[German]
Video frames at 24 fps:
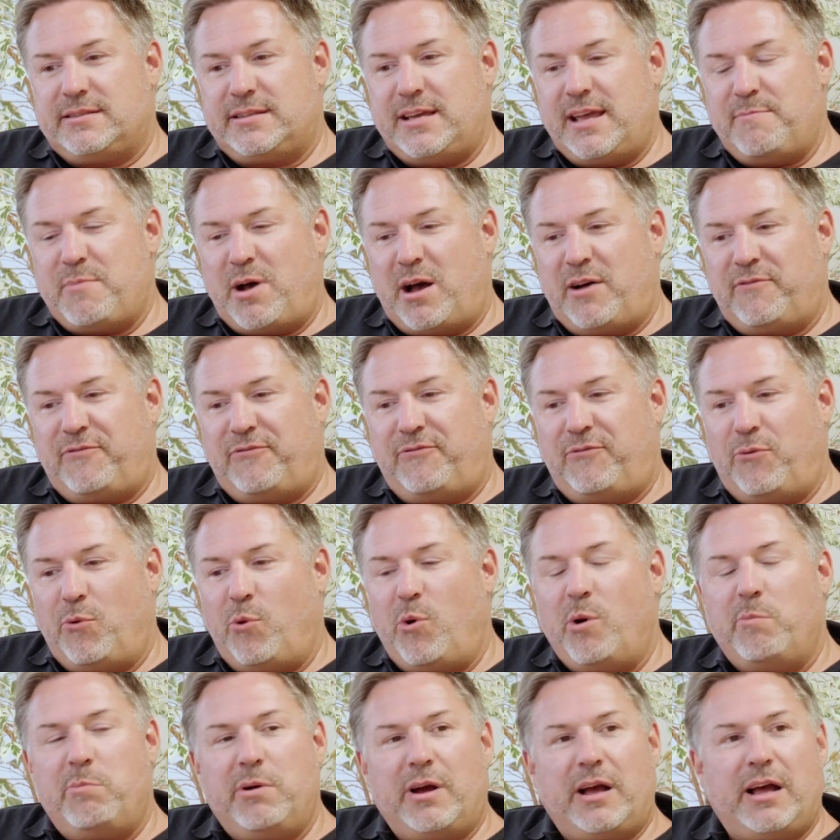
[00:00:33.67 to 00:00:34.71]
Thema
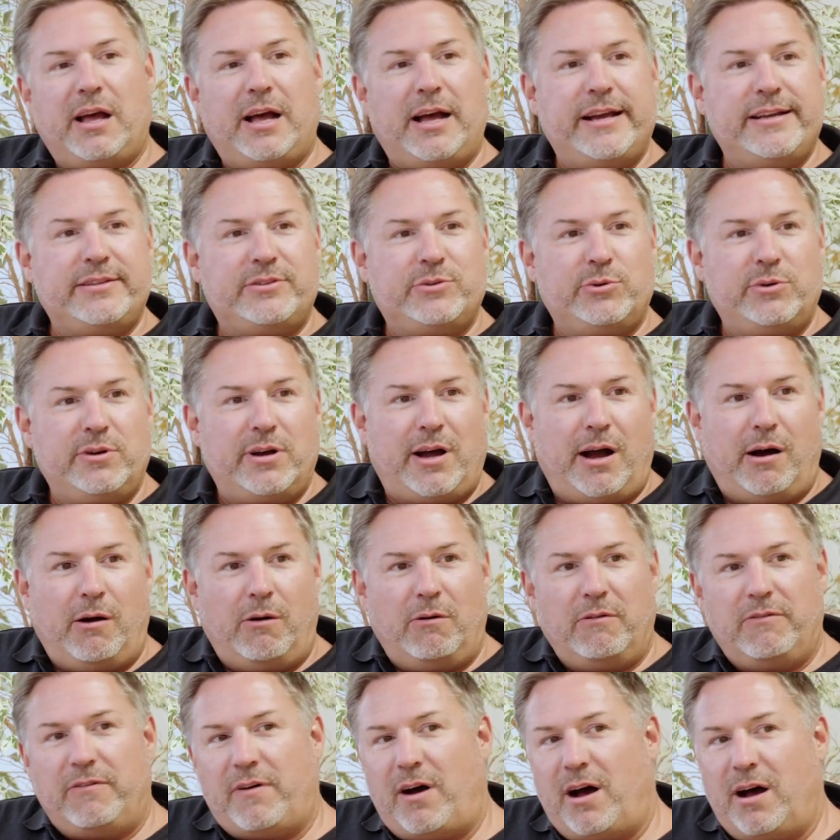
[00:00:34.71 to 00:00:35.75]
Vorbereitung
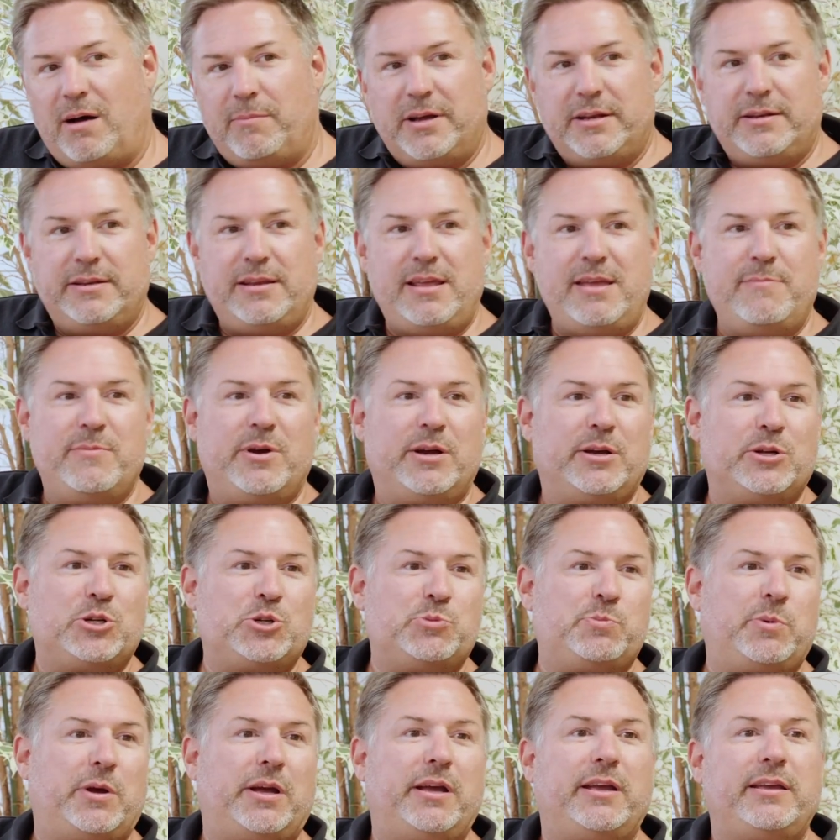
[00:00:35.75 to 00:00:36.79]
auf
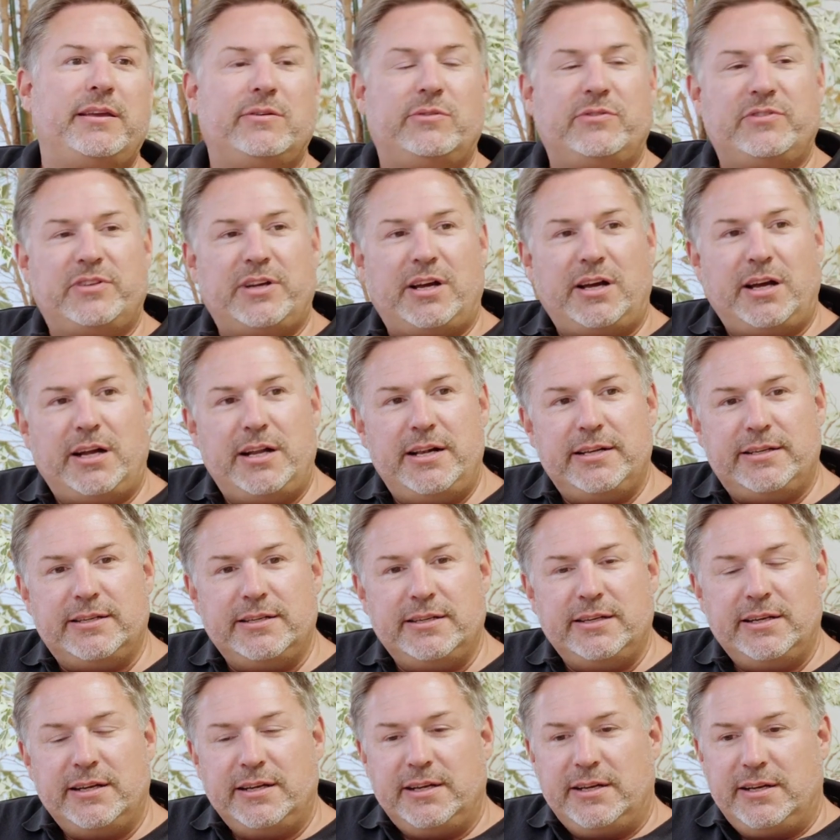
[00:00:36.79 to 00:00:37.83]
Arbeitnehmergespräche
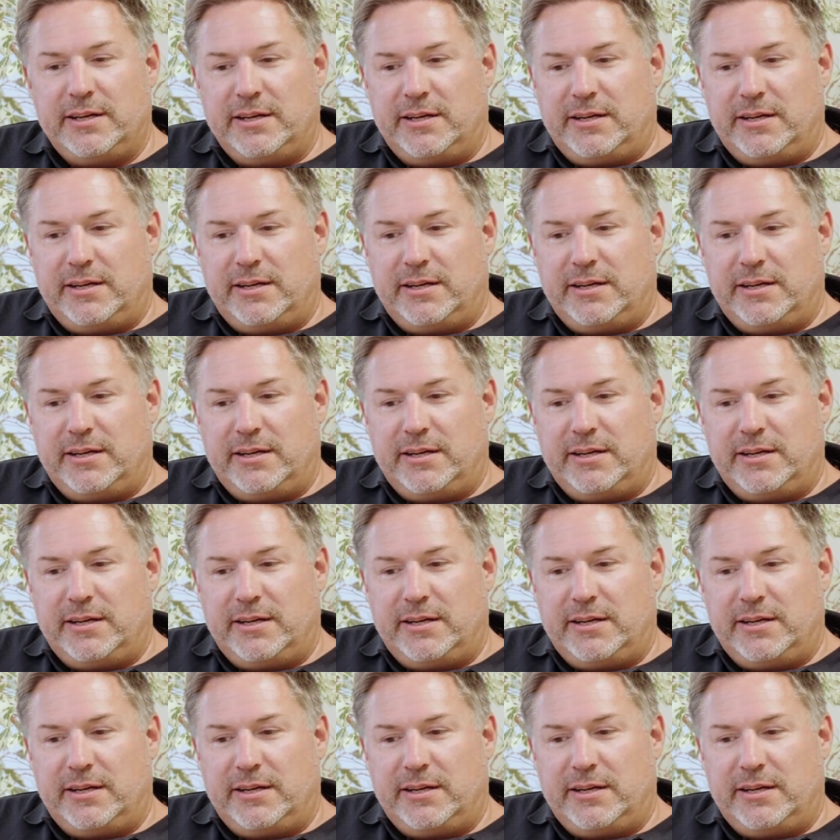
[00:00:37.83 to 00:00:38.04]
unterhalten. Mhm.